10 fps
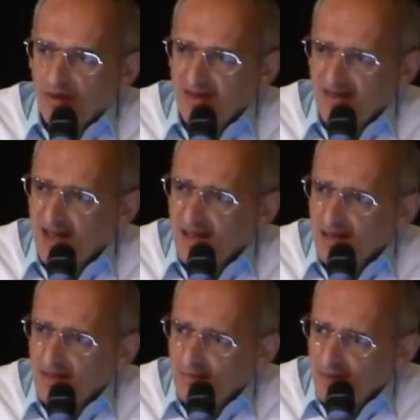из
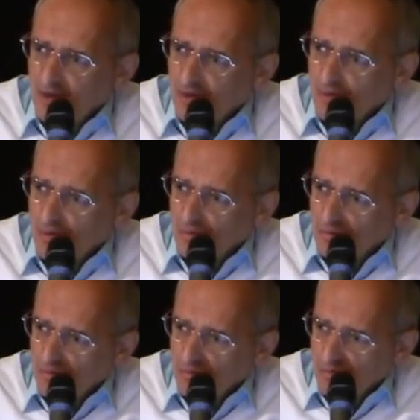ангелов пришел
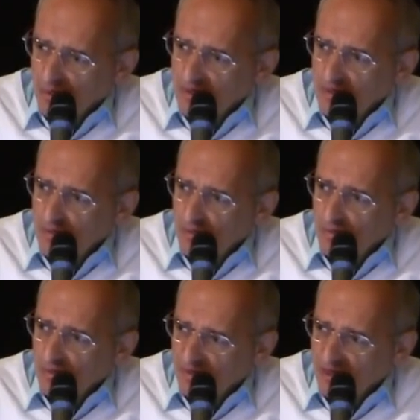на землю,
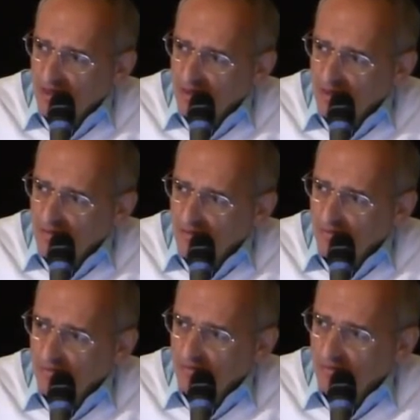из ангелов.
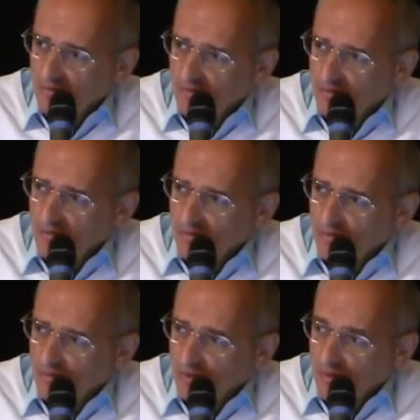
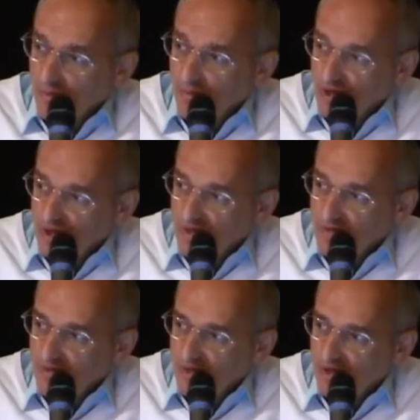У тебя
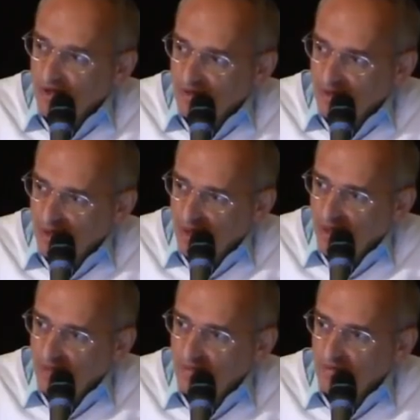божественная чистота
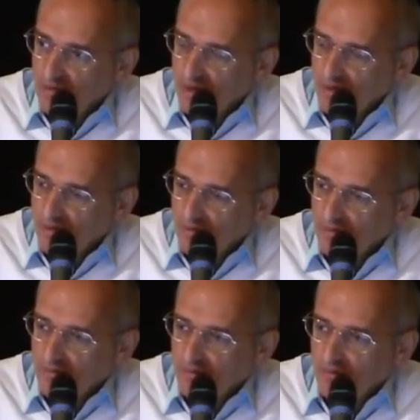есть внутри.
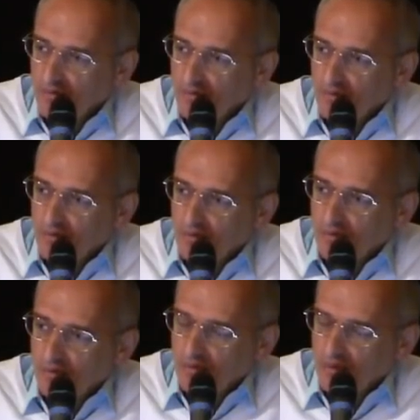
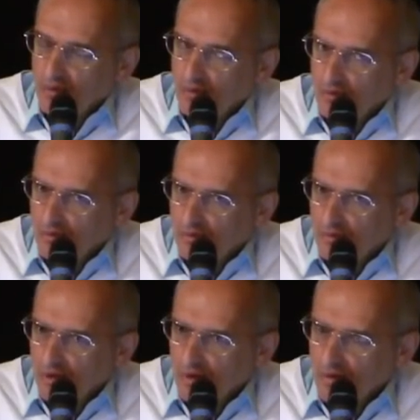Я такой
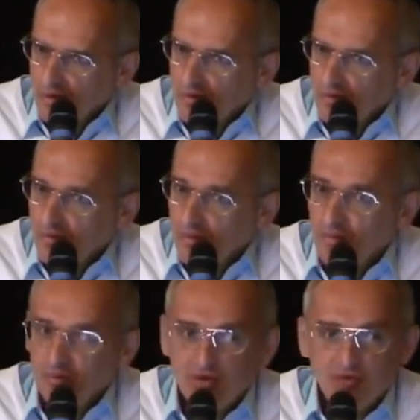смотрю на него, не
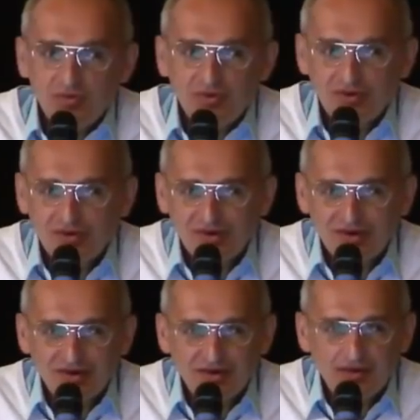пойму, чему он
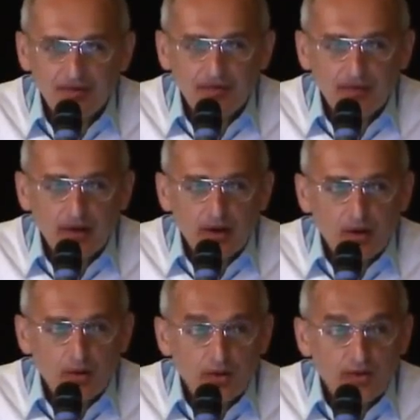клонит.
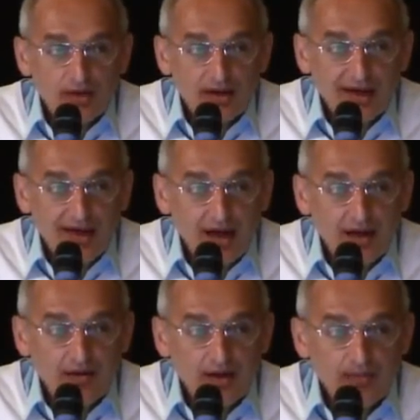Он говорит, а я,
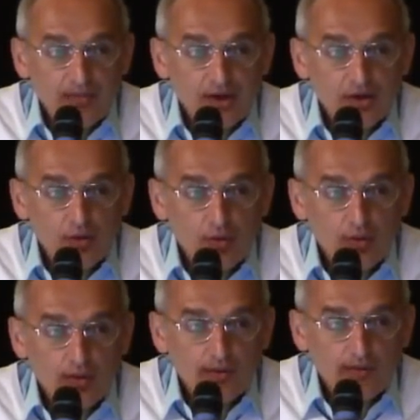говорит, пришел